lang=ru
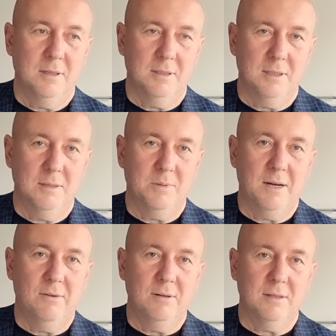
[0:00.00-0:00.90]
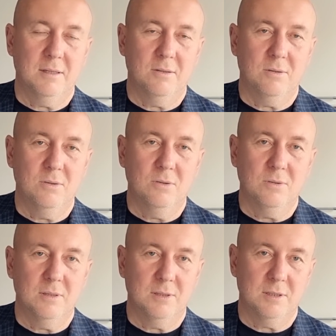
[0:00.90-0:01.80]
Она направлена на
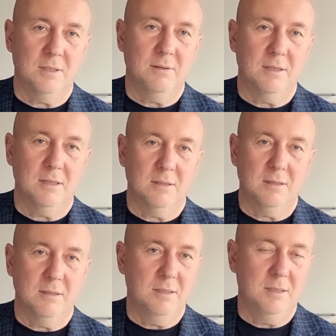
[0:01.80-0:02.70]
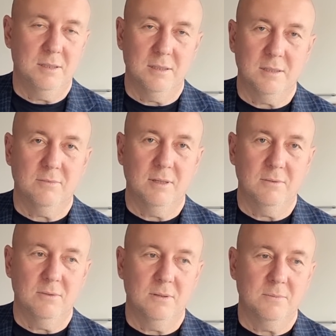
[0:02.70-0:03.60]
другого человека, не ищет
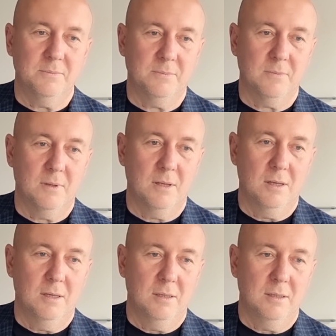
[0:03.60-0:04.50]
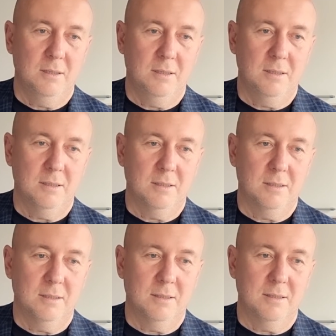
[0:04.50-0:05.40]
своего. И
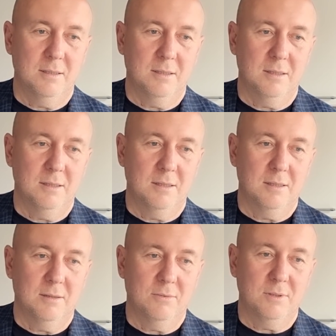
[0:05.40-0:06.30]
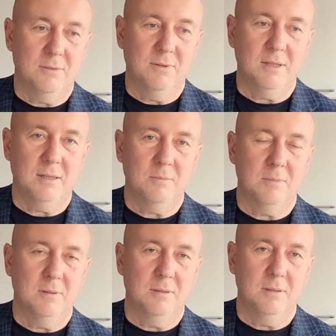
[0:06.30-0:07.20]
вот в
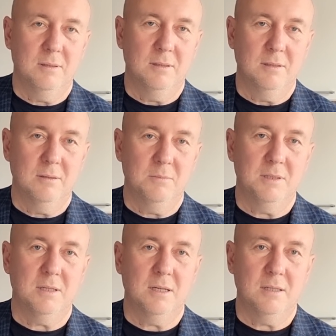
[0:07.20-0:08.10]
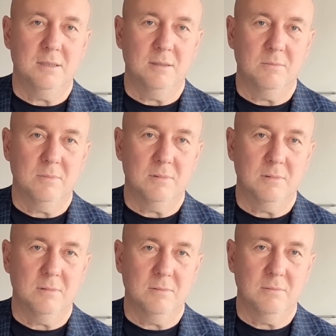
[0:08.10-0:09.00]
этом бескорыстном
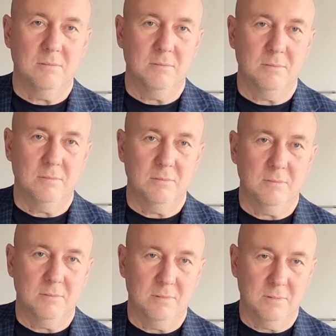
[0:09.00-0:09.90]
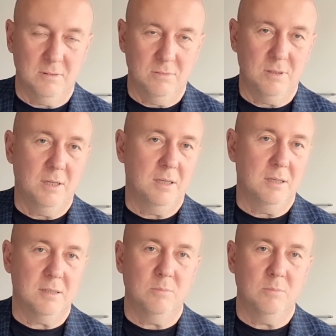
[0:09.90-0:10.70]
в служении и